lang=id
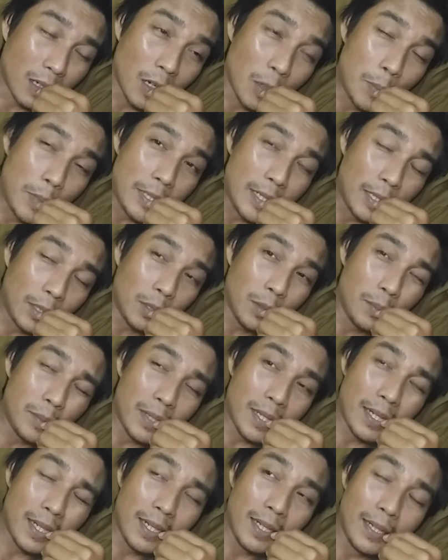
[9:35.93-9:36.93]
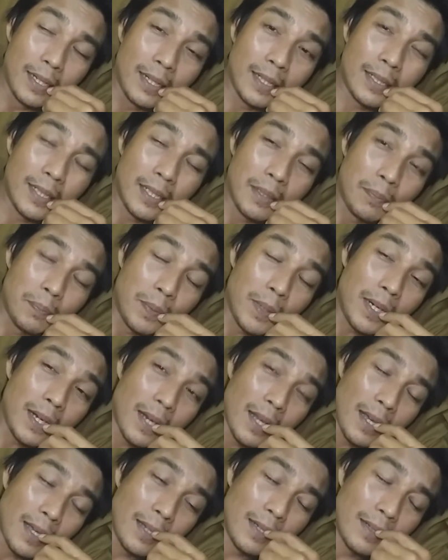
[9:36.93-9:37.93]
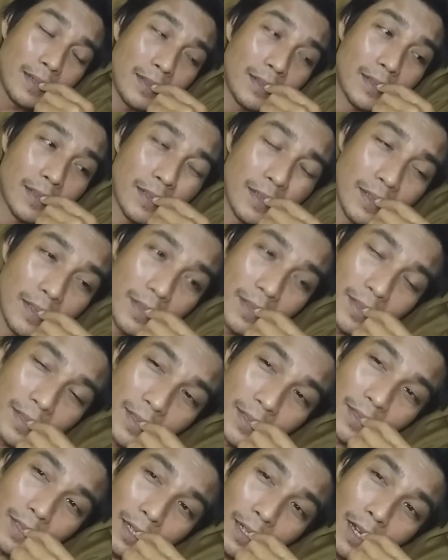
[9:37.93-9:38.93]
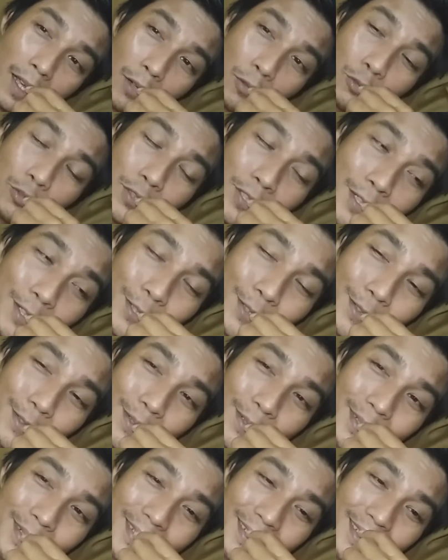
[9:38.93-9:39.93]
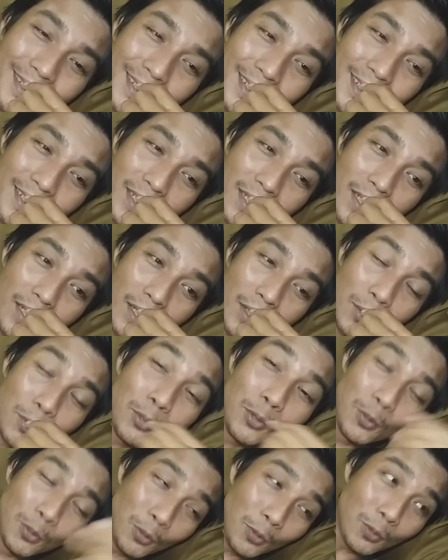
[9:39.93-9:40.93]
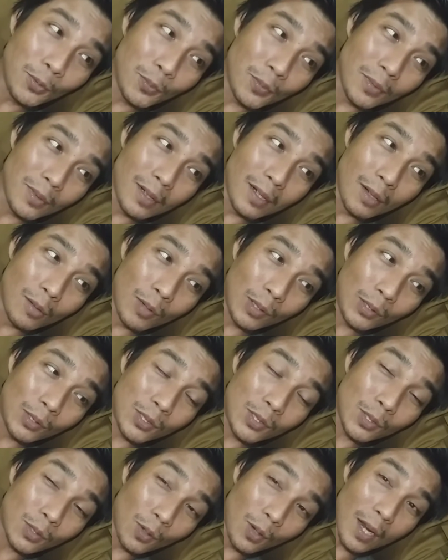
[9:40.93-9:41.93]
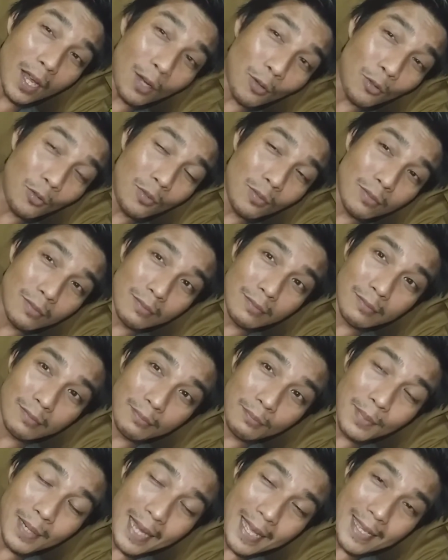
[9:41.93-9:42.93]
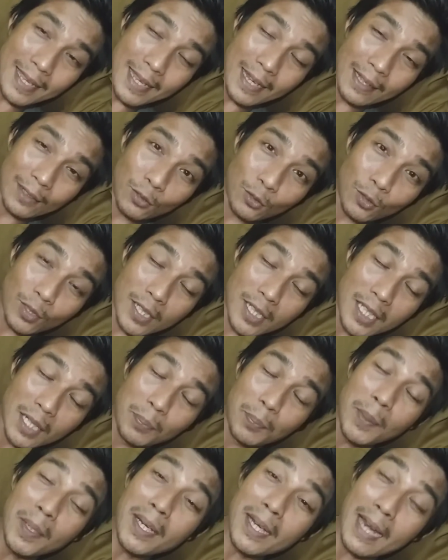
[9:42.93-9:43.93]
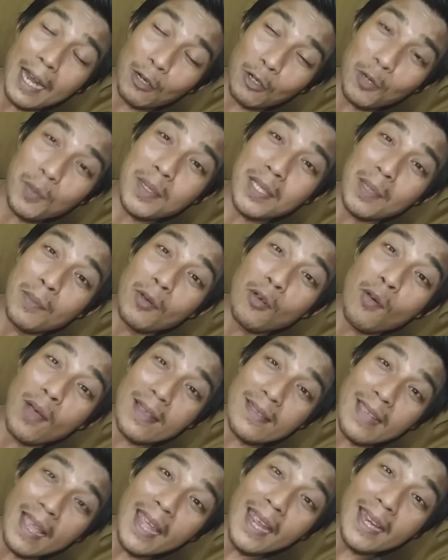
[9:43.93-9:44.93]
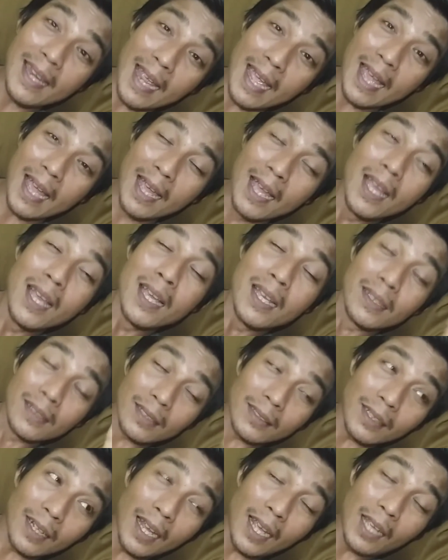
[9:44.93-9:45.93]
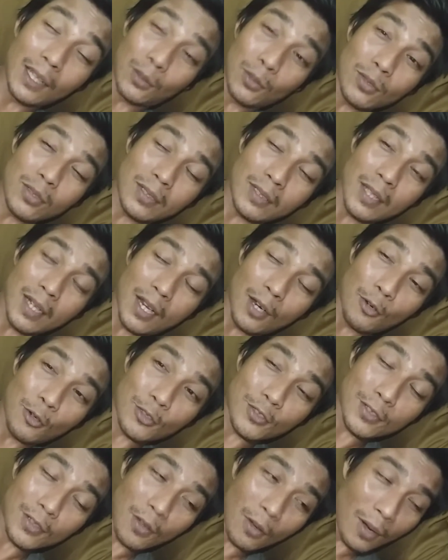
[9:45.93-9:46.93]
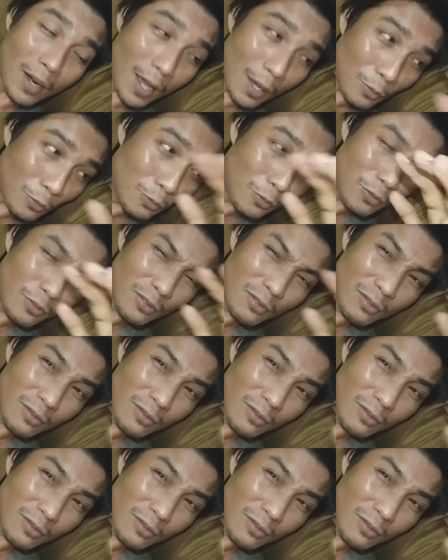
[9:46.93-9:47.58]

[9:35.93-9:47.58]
kalau bisa itu menjadi disiplin lah karena aku sih dulu uh, waktu sekolah aku belajar untuk disiplin dan aku bisa menguasainya setelah itu setelah lulus sekolah aku